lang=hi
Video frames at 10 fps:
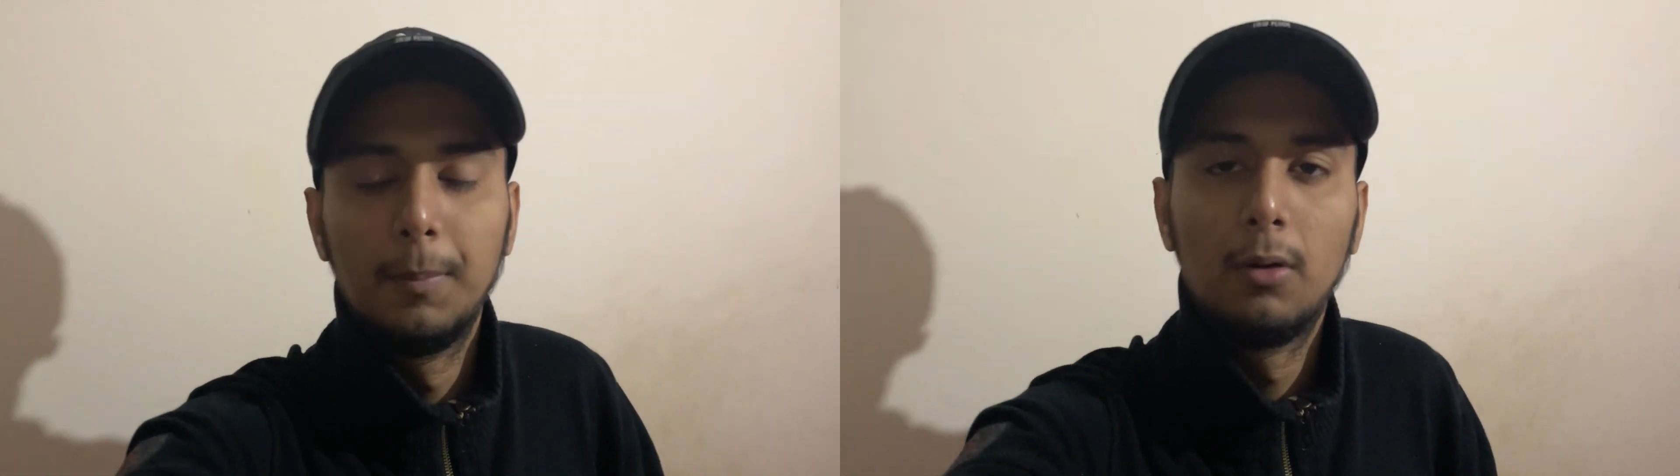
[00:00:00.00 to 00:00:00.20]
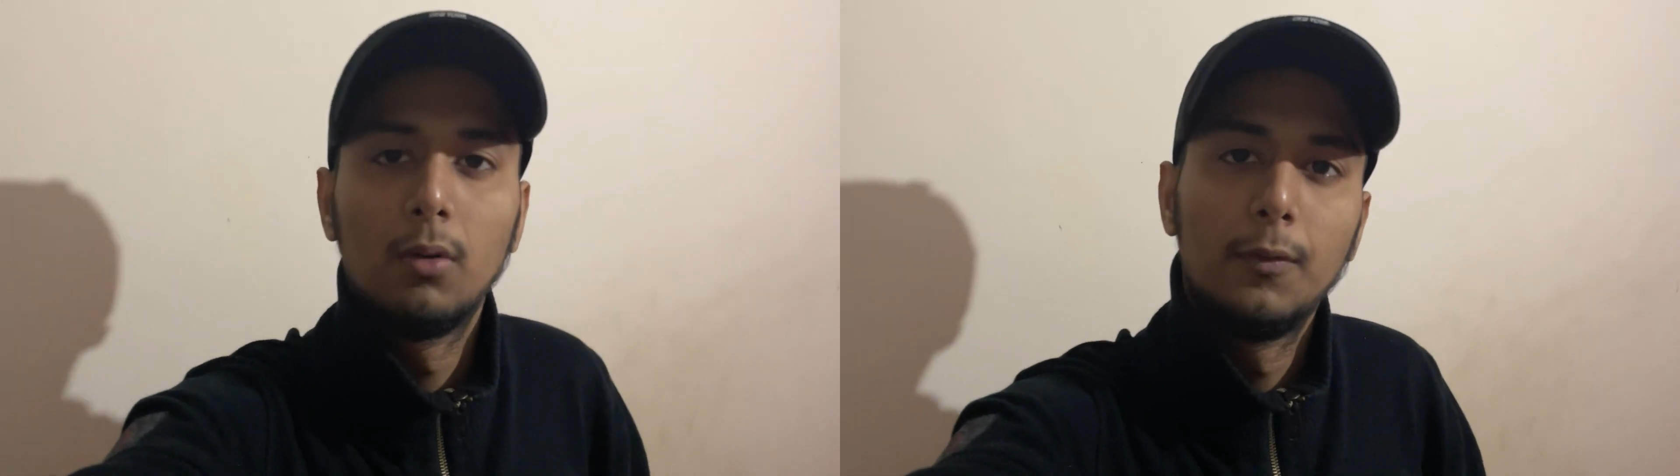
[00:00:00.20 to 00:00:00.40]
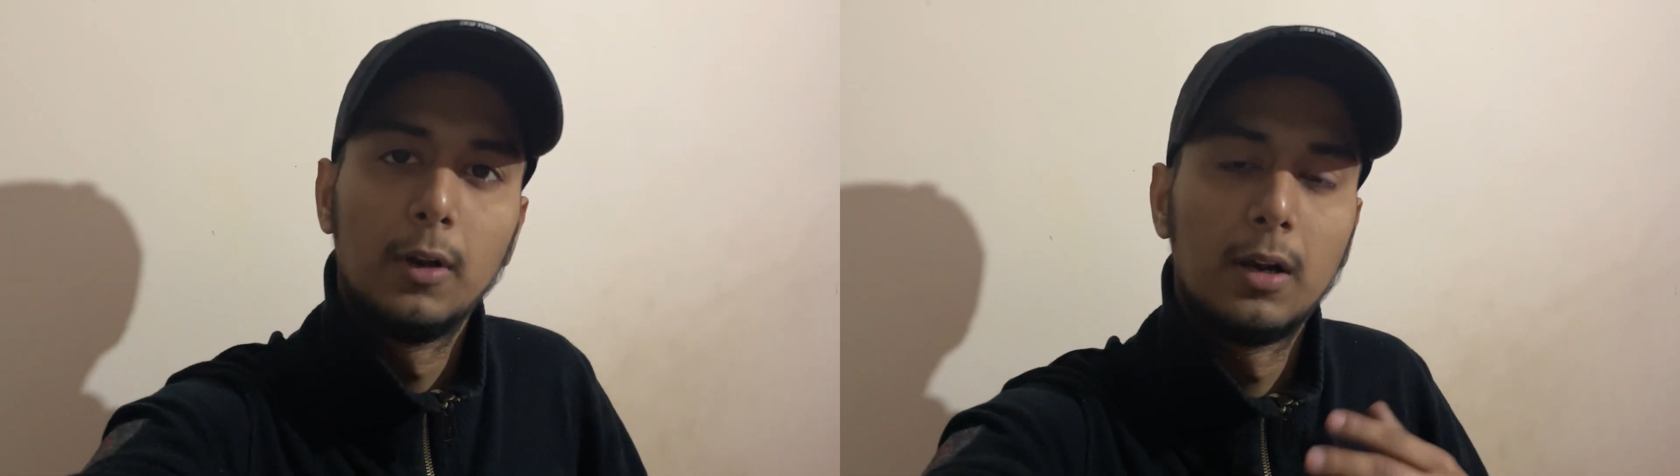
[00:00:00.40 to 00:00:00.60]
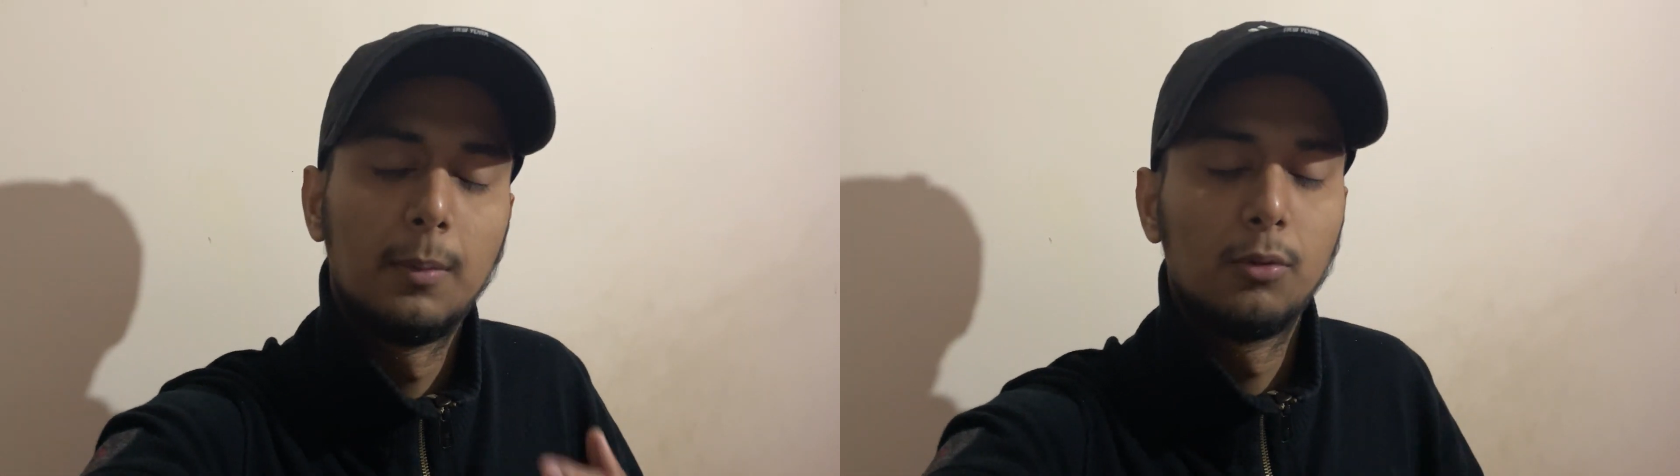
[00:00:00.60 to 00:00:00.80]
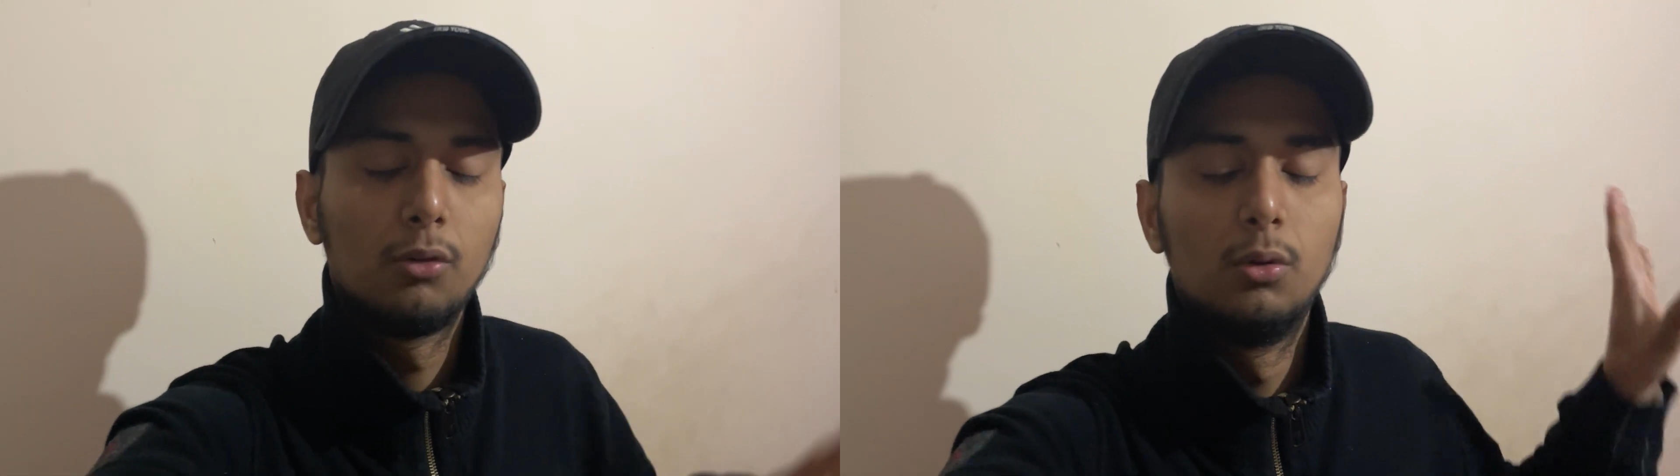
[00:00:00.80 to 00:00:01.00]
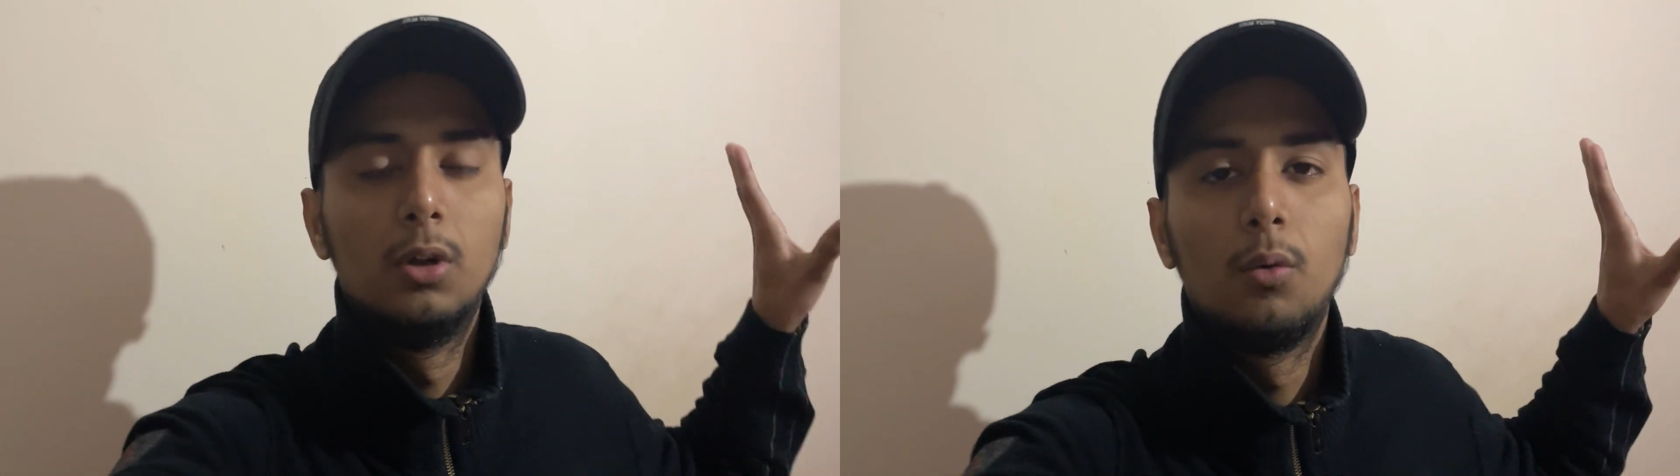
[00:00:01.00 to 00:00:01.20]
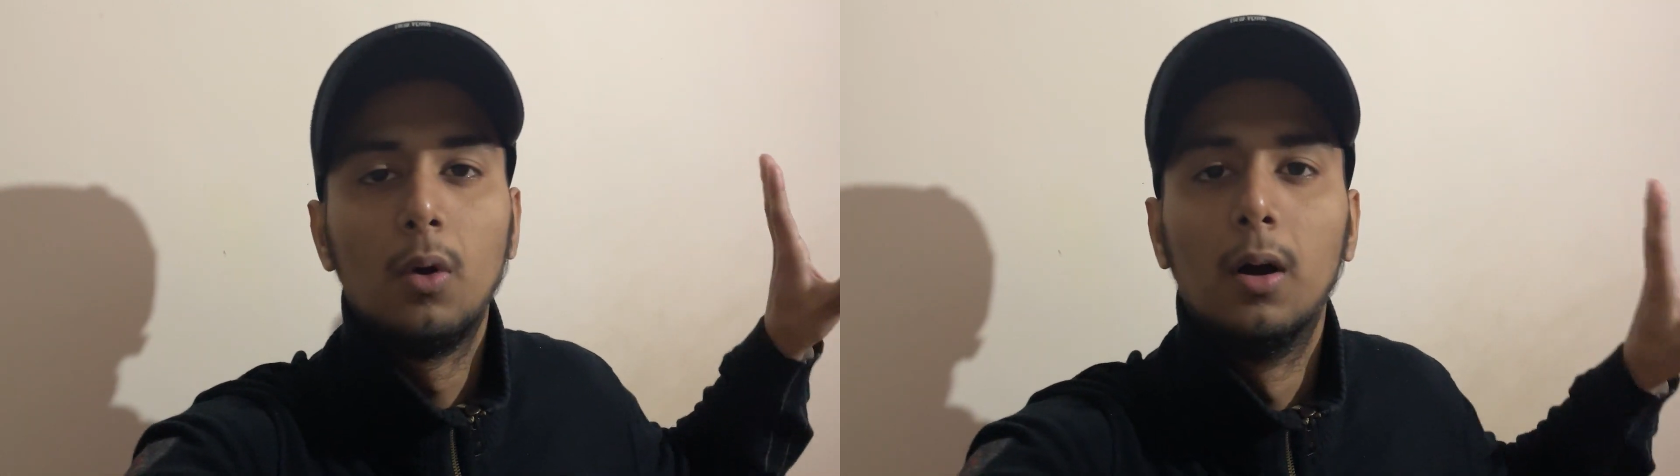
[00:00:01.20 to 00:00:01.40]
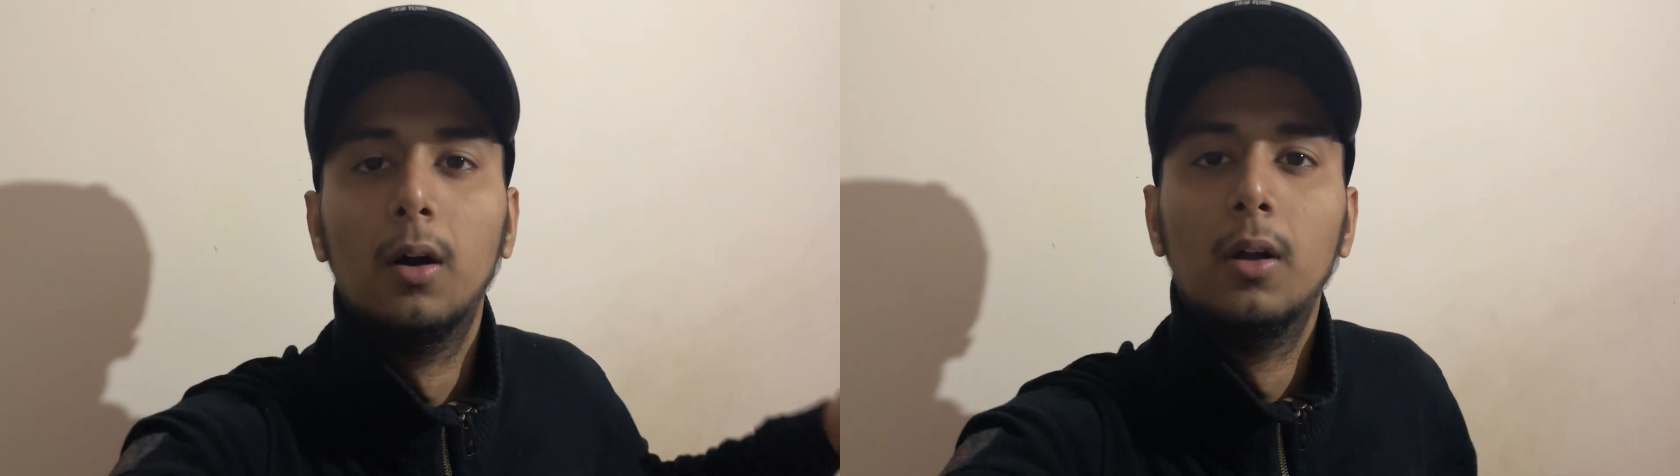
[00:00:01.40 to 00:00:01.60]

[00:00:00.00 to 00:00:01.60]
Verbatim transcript: में आऊँगा फिर आराम से सो जाऊँगा